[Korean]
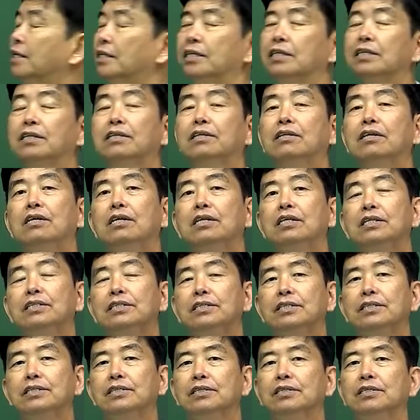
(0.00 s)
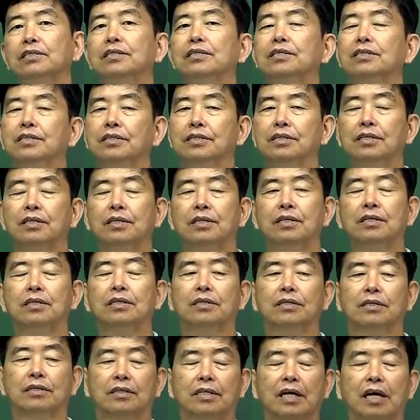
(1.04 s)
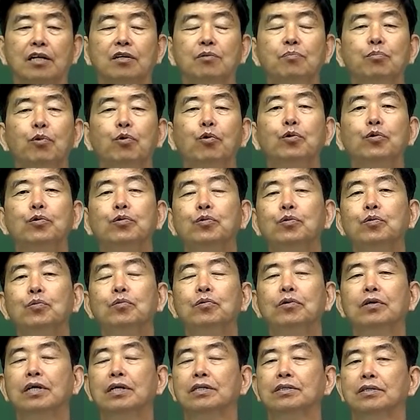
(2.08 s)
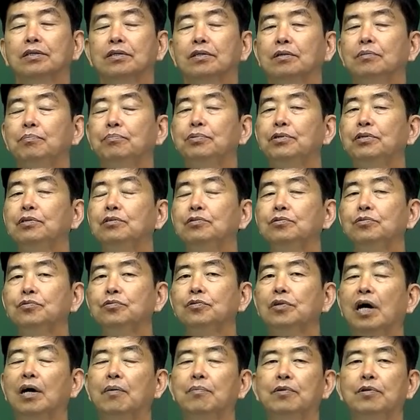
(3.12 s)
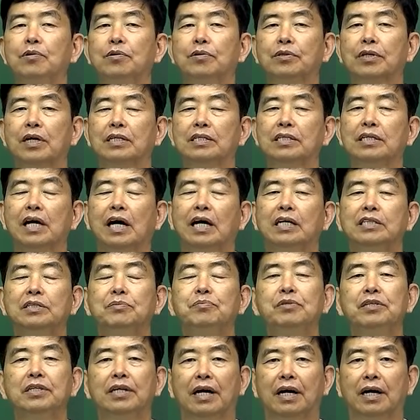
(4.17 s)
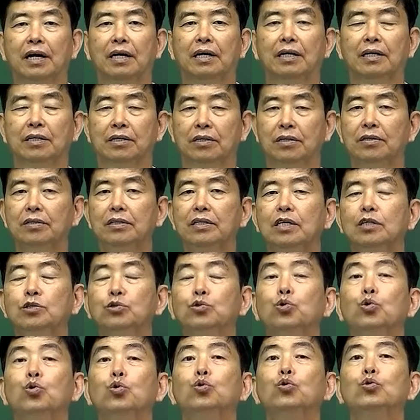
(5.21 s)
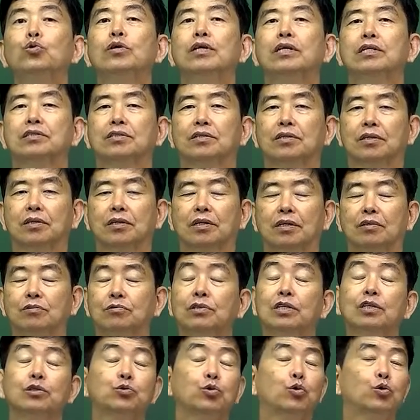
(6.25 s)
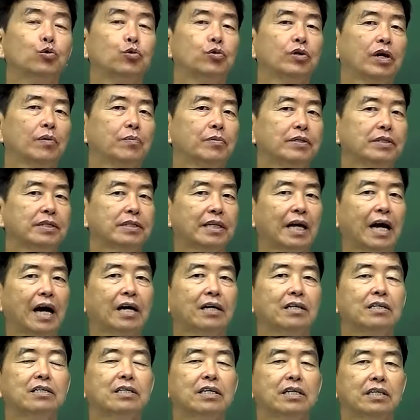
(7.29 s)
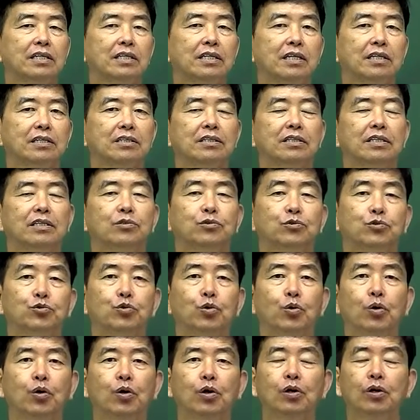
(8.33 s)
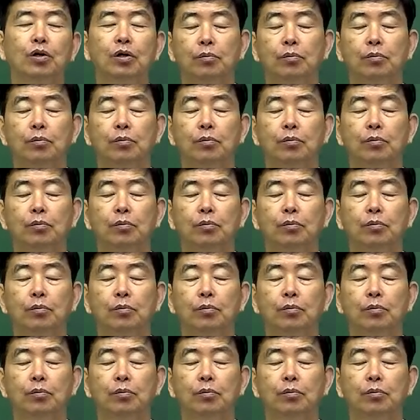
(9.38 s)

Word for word: 이 글리신은 다른 포유동물에서는 필수 아미노산이 아닙니다. 그런데 조류에서, 그러니까 우리가 조류를 하면 이제 닭을 얘기를 하는데 주로